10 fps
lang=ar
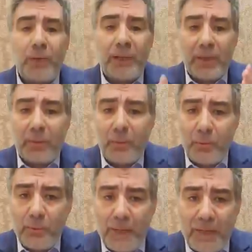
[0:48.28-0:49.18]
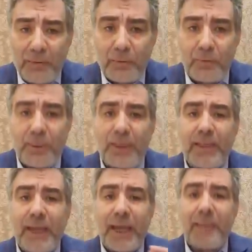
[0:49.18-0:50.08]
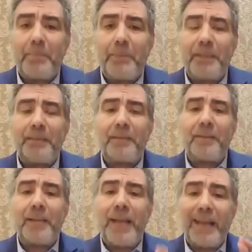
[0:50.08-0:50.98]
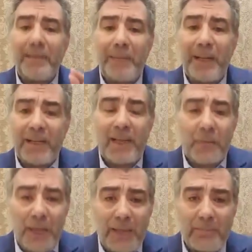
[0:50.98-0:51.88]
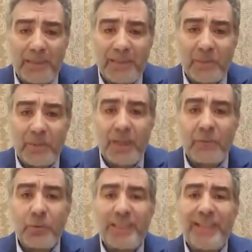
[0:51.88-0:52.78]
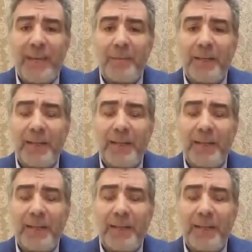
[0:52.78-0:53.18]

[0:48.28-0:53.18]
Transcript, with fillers: يقول الباحثون إن حبة البركة أو الحبة السوداء تستعمل